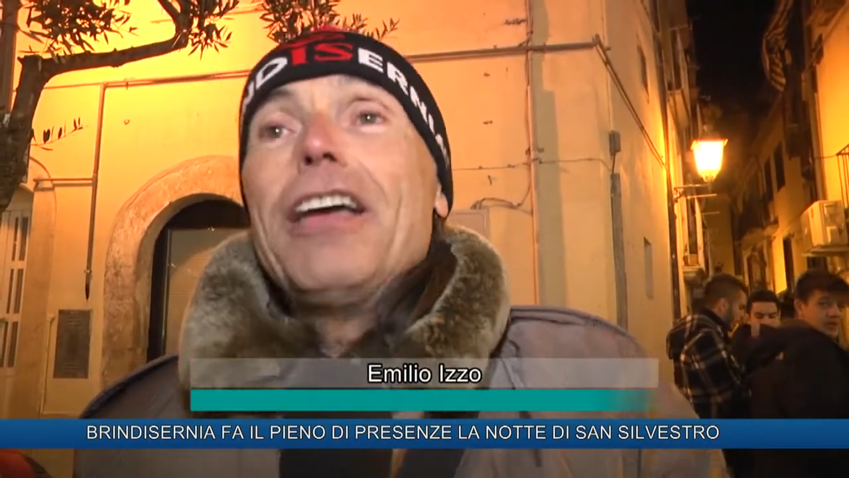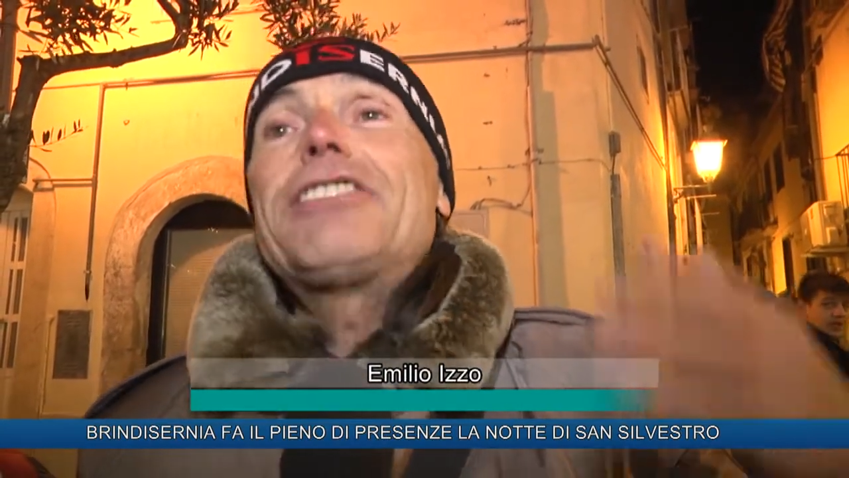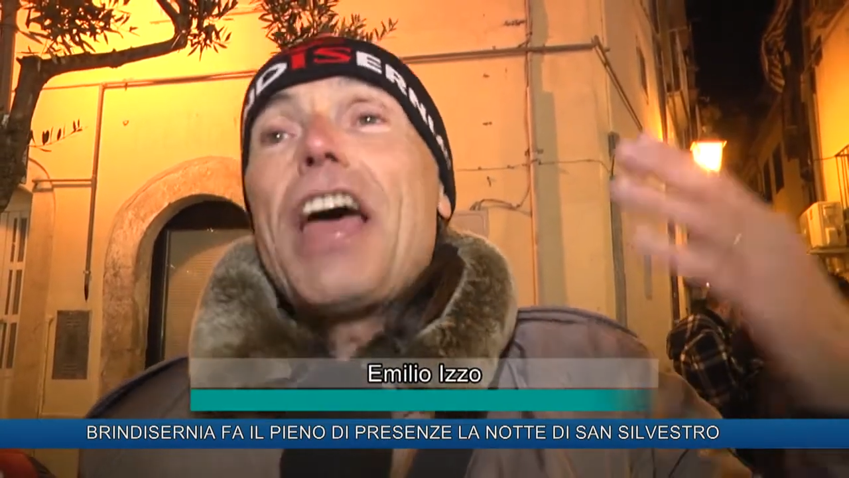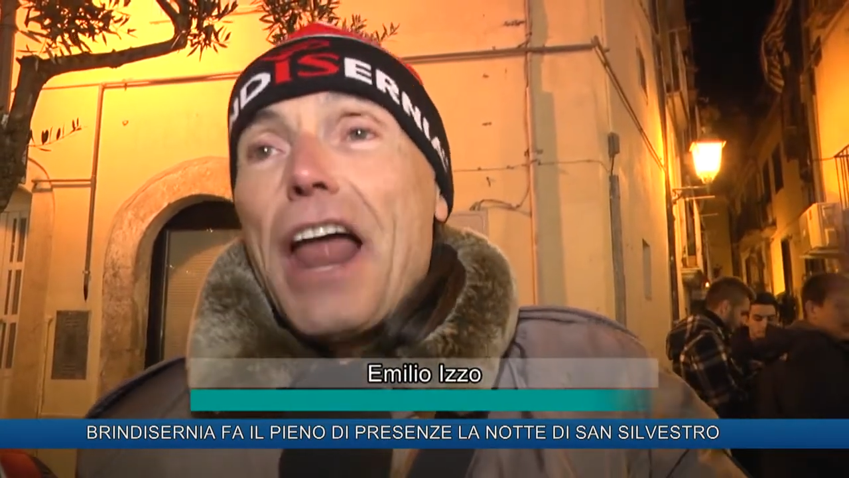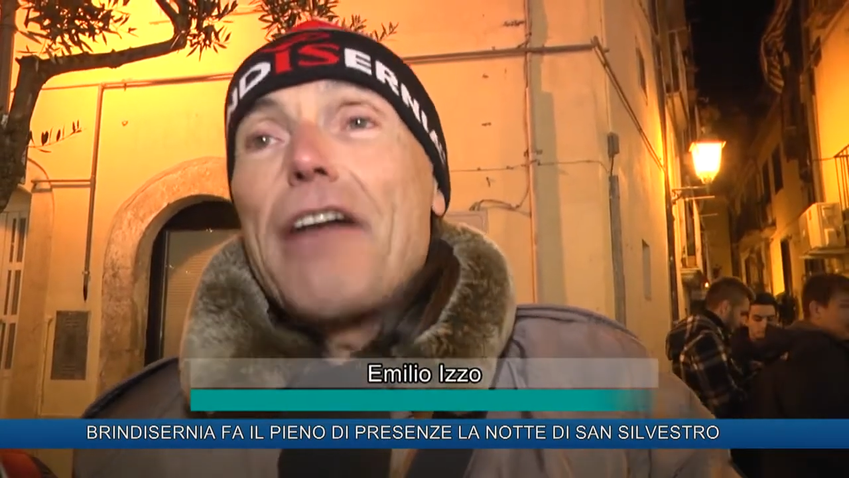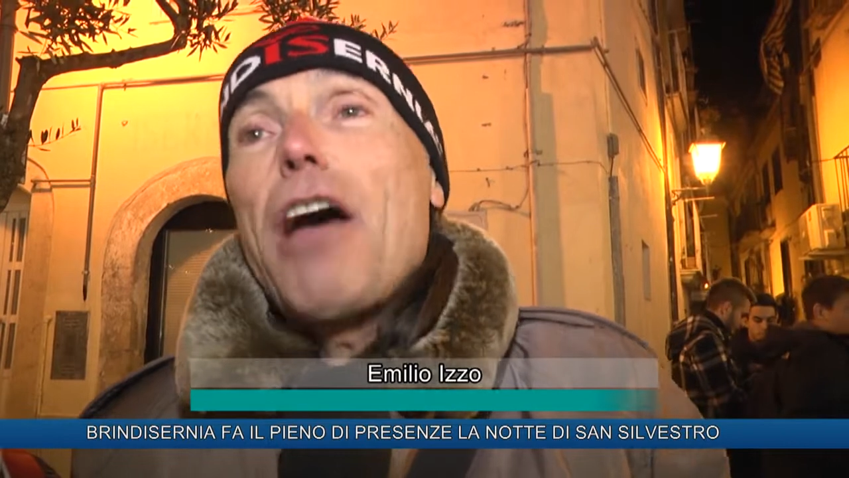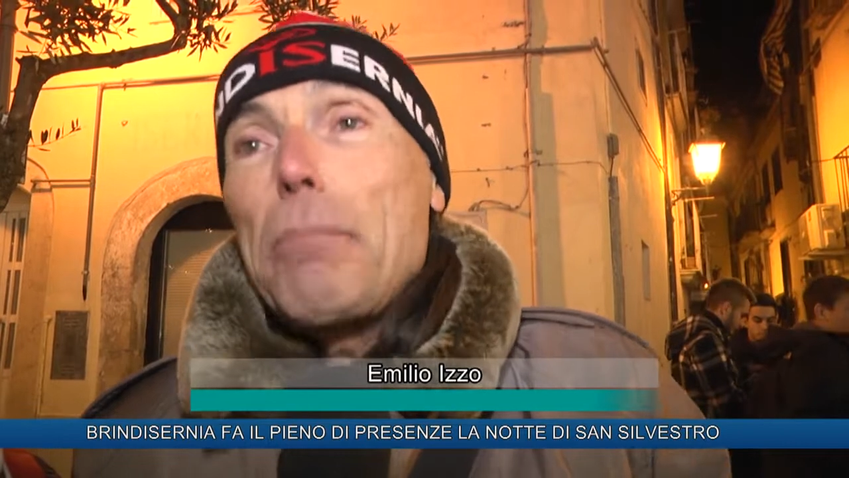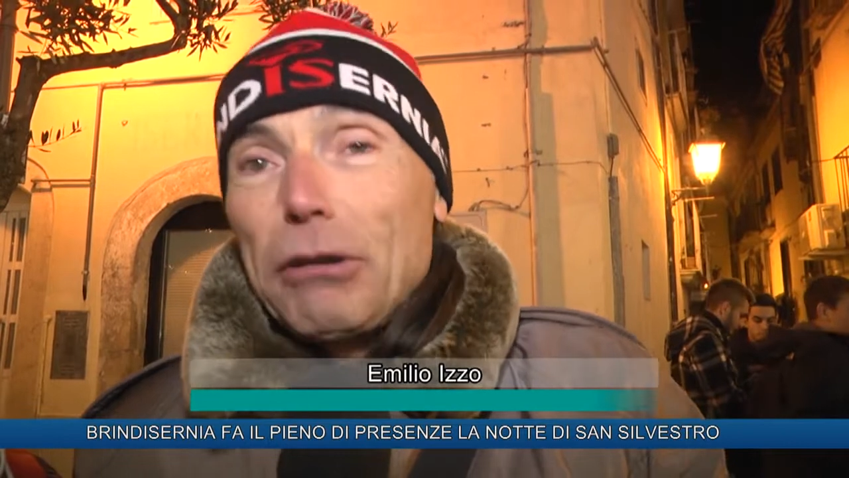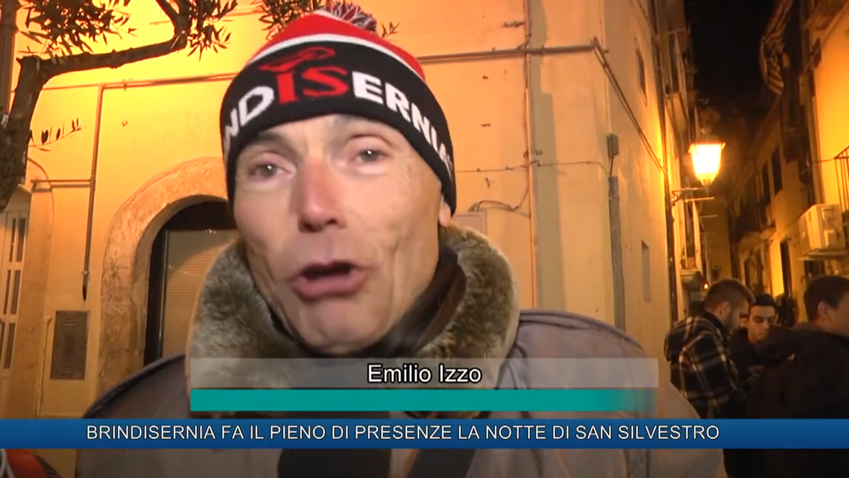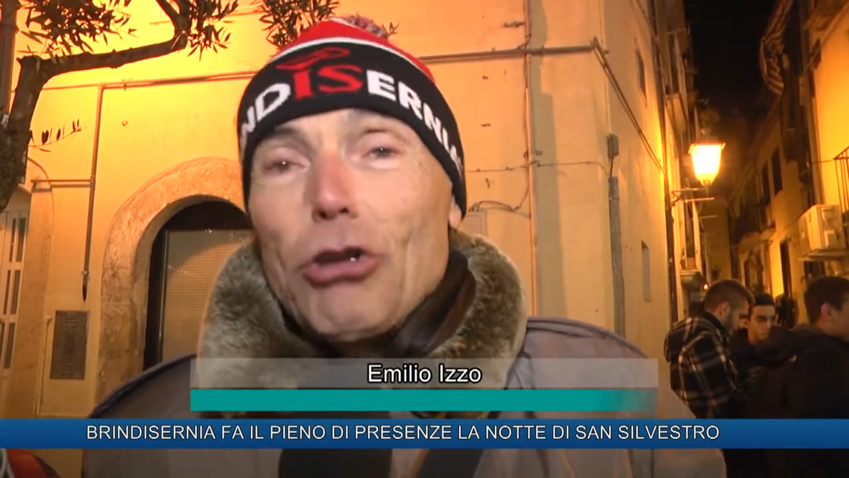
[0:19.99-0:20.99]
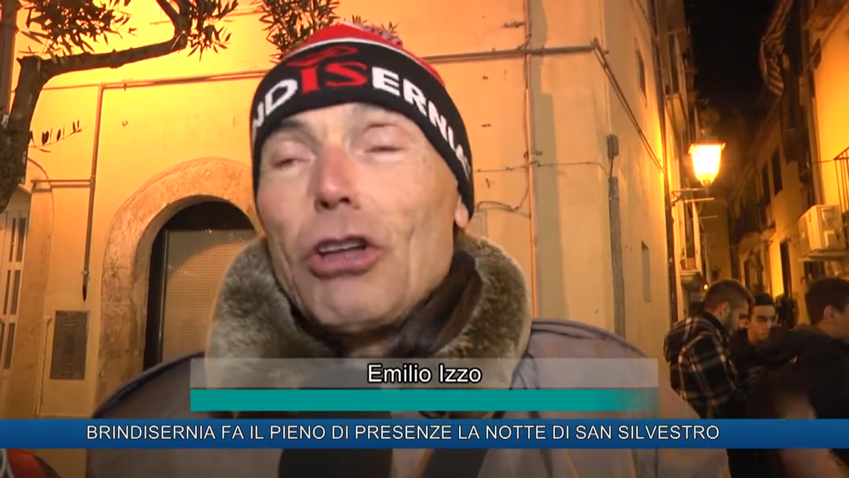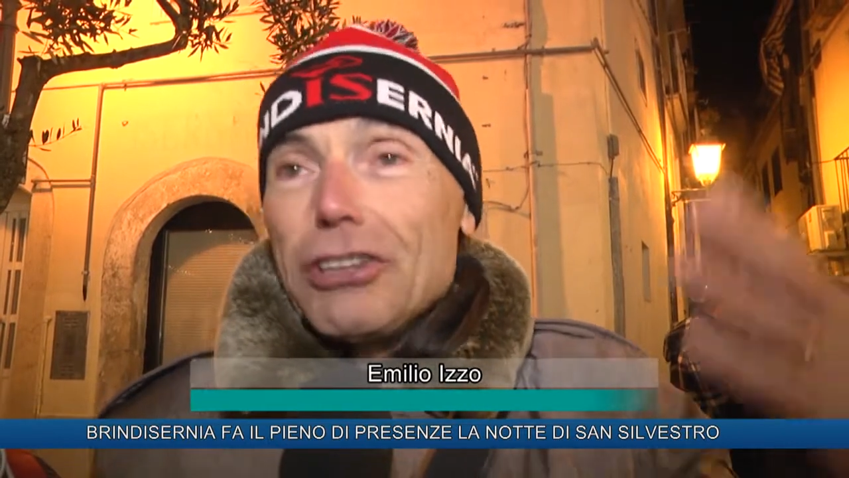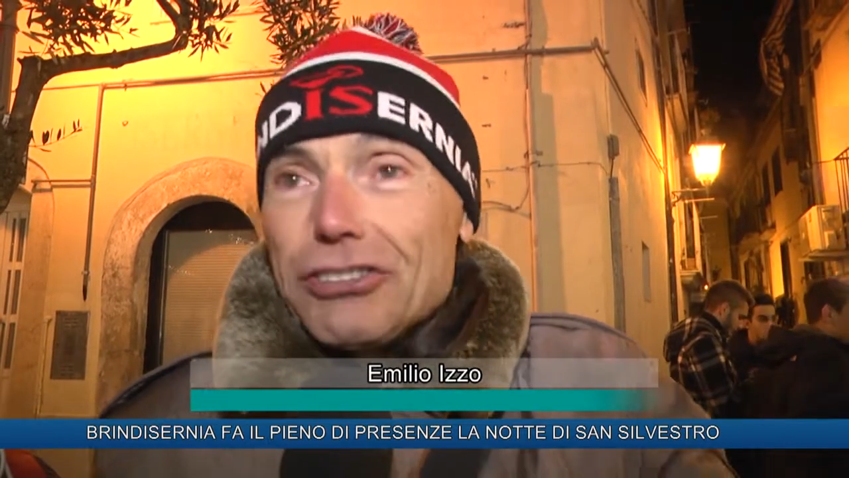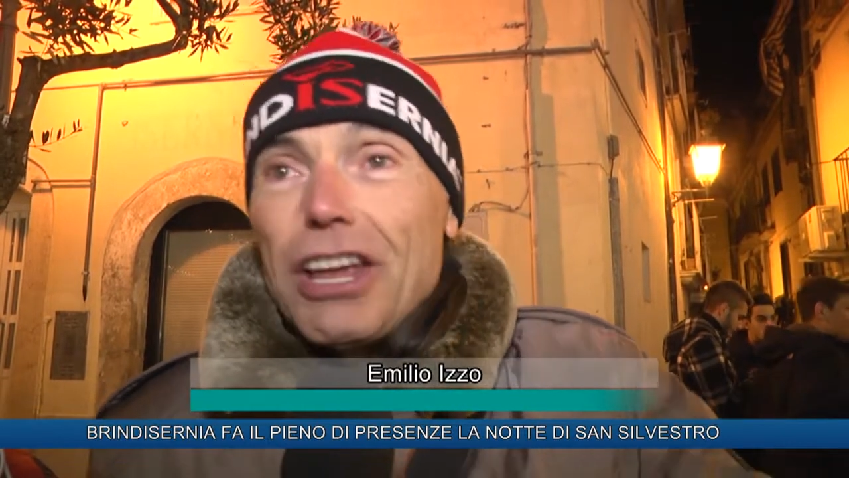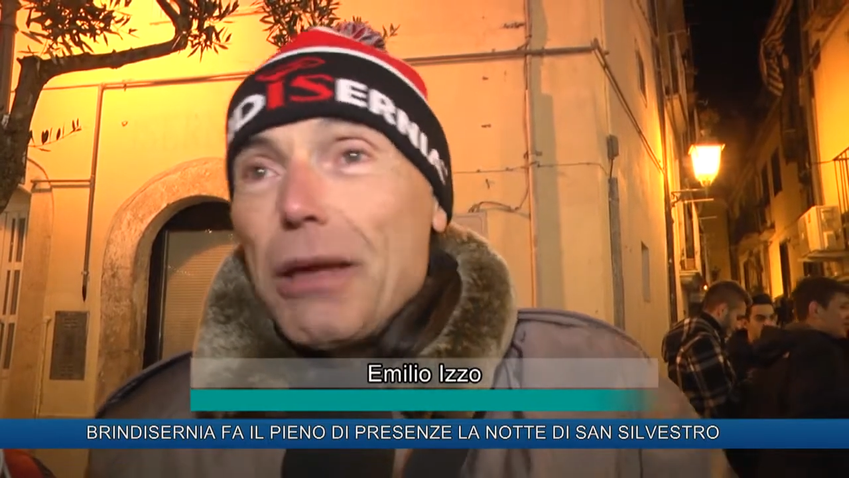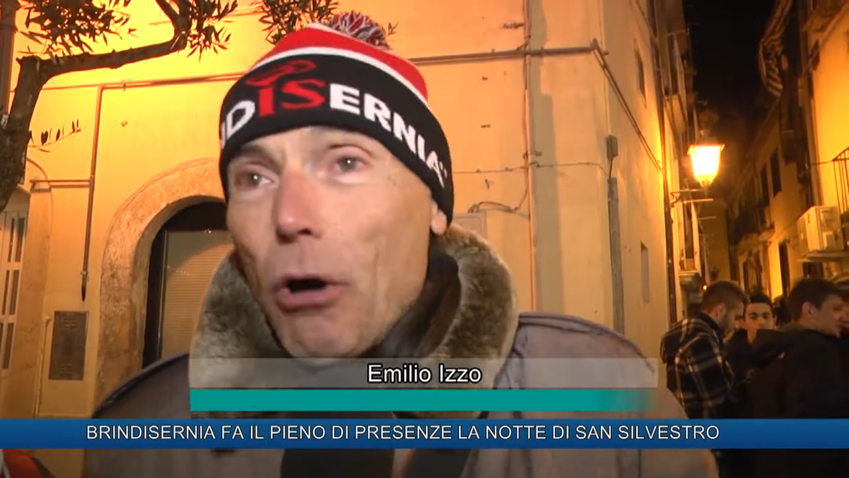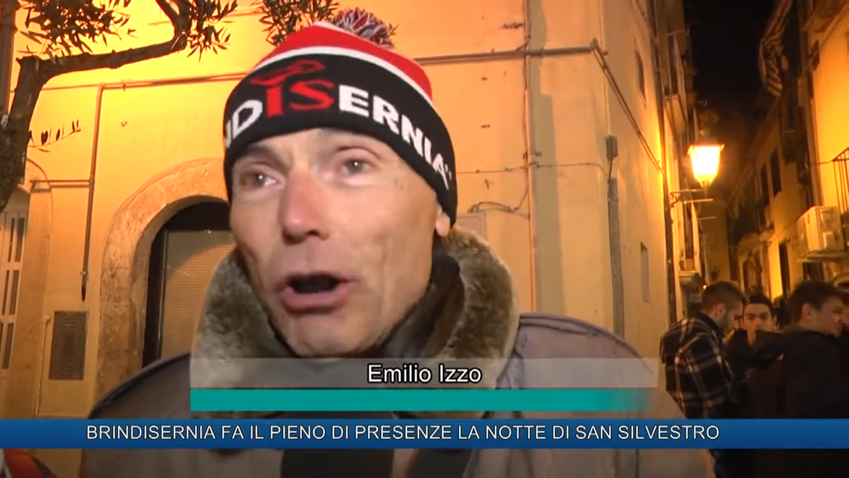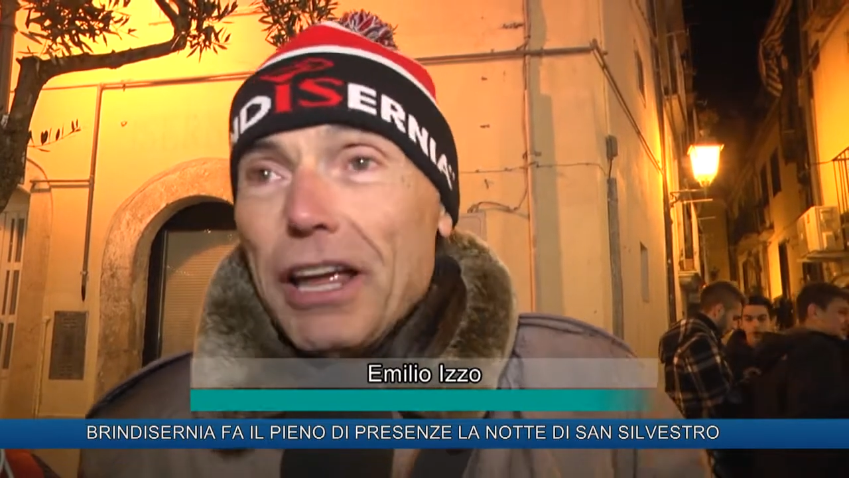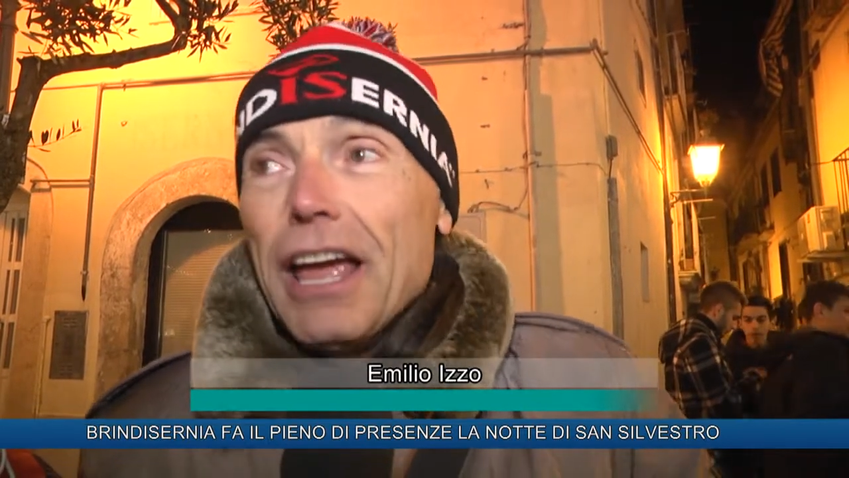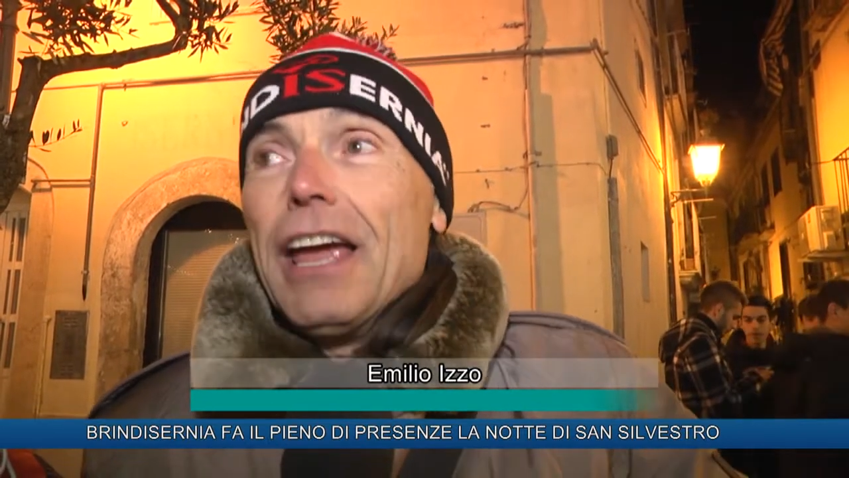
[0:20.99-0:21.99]
Senna aveva bisogno di
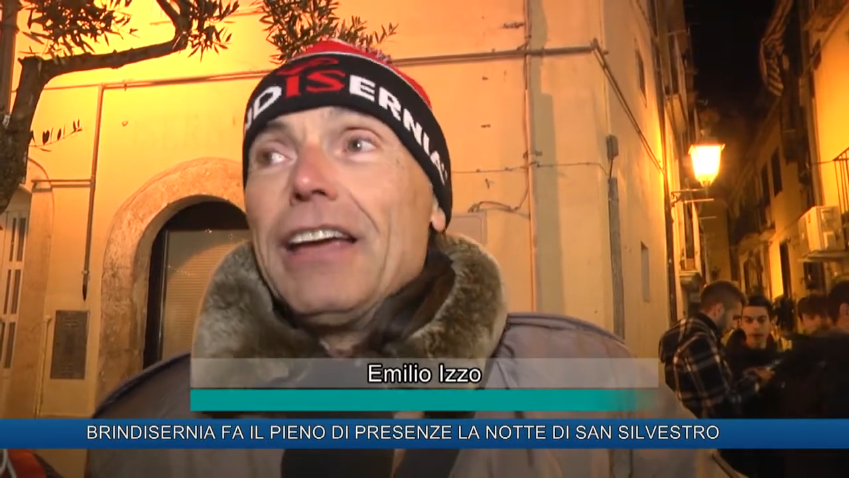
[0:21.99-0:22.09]
stimoli,